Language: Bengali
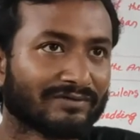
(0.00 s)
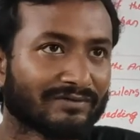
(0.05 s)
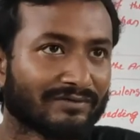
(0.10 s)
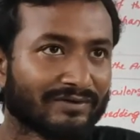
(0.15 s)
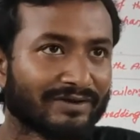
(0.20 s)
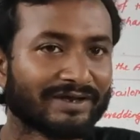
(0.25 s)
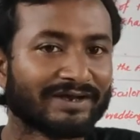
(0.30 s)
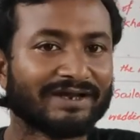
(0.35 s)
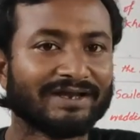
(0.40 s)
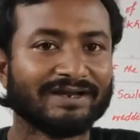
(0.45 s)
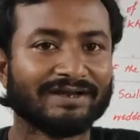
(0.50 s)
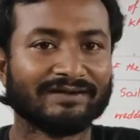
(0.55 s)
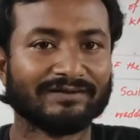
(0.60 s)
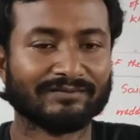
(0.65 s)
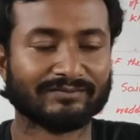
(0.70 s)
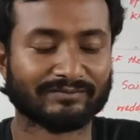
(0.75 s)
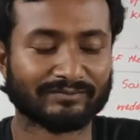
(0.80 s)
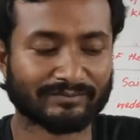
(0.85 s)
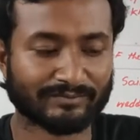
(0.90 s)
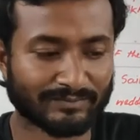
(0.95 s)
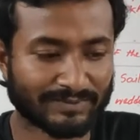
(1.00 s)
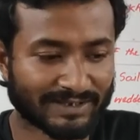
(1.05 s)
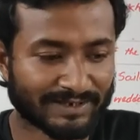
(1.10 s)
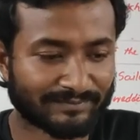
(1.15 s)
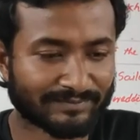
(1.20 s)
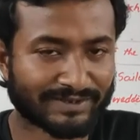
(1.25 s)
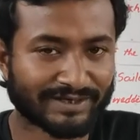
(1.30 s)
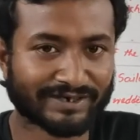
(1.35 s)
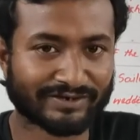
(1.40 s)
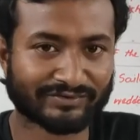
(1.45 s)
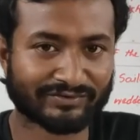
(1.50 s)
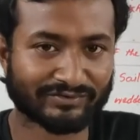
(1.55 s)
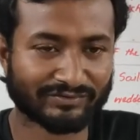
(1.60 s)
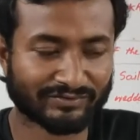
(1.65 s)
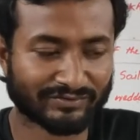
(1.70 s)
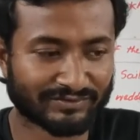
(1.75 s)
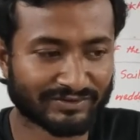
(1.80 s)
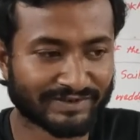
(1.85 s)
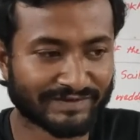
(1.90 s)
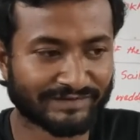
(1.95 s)
অনেকে ব্লেম দেওয়া শুরু
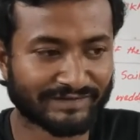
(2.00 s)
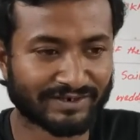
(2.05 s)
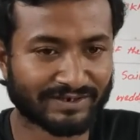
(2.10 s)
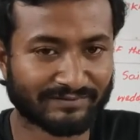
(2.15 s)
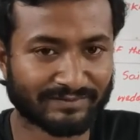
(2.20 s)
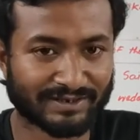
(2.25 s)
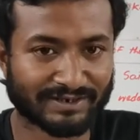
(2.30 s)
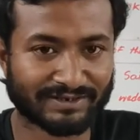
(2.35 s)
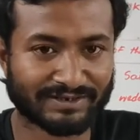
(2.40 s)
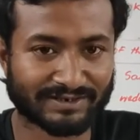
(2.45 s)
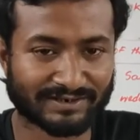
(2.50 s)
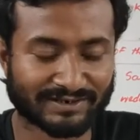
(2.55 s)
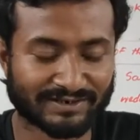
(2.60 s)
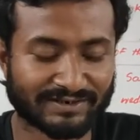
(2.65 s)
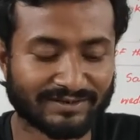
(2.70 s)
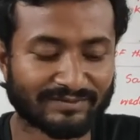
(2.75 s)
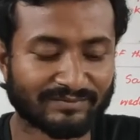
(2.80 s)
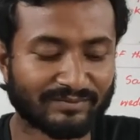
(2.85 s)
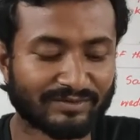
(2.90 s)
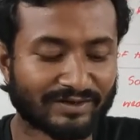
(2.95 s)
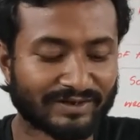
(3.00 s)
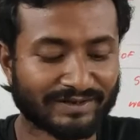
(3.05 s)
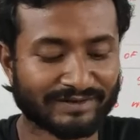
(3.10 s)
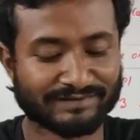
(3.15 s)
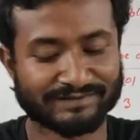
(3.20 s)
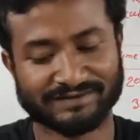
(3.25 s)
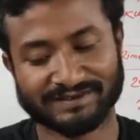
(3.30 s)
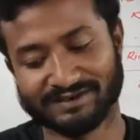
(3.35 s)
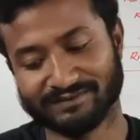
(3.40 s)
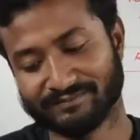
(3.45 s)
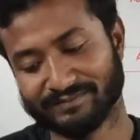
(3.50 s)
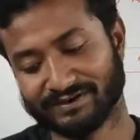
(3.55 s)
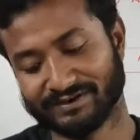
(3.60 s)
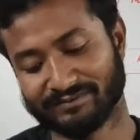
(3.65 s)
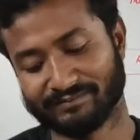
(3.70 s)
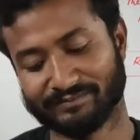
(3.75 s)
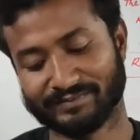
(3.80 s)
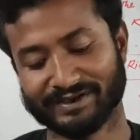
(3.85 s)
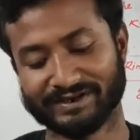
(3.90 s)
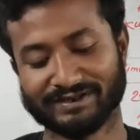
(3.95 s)
করলো এনশিয়ান মেরিনারকে পরে এনশিয়ান
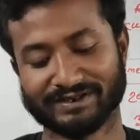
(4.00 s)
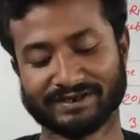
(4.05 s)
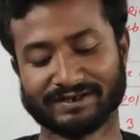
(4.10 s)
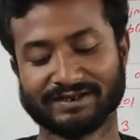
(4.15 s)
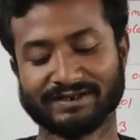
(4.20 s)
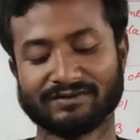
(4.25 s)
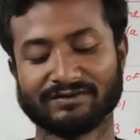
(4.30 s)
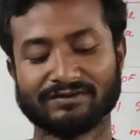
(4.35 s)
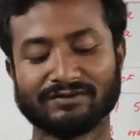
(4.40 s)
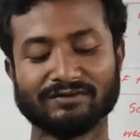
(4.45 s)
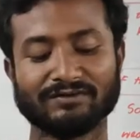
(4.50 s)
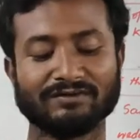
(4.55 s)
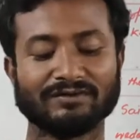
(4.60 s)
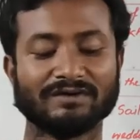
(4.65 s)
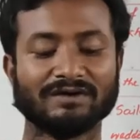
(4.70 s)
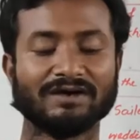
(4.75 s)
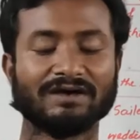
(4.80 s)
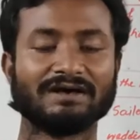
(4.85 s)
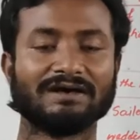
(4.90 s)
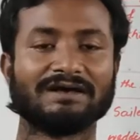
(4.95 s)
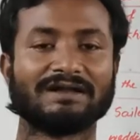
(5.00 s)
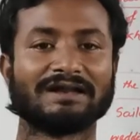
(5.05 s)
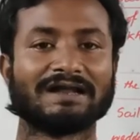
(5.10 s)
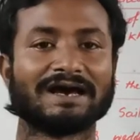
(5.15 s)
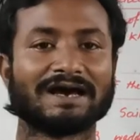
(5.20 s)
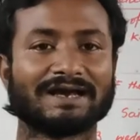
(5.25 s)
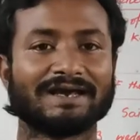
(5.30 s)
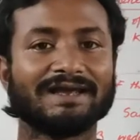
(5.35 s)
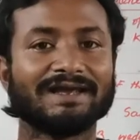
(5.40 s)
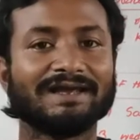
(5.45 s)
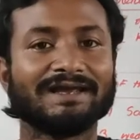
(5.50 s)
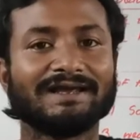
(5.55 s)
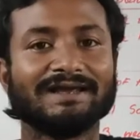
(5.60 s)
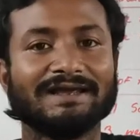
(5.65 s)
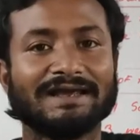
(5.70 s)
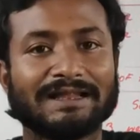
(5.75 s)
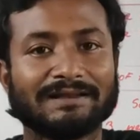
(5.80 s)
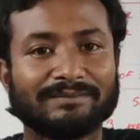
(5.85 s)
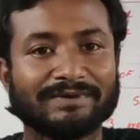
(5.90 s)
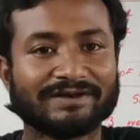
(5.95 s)
মেরিনার কী করলো রাগে এই
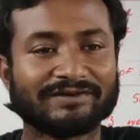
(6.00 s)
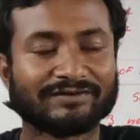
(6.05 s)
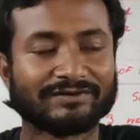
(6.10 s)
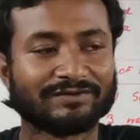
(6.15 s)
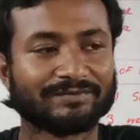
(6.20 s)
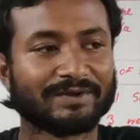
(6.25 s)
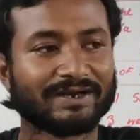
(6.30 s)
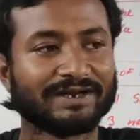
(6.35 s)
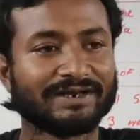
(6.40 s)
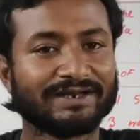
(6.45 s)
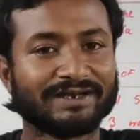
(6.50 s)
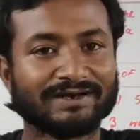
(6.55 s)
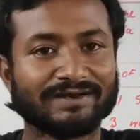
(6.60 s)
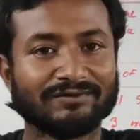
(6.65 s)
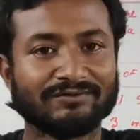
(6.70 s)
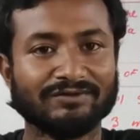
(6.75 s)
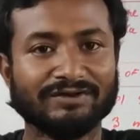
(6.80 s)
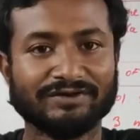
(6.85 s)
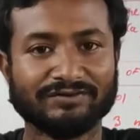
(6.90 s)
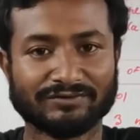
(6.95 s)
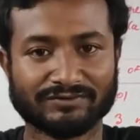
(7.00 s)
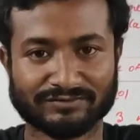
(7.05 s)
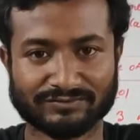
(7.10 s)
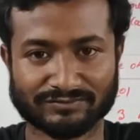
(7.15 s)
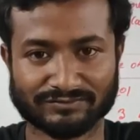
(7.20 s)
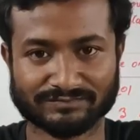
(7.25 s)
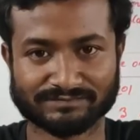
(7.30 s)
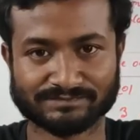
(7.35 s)
অ্যালবেট্রস পাখিটাকে গুলি করলো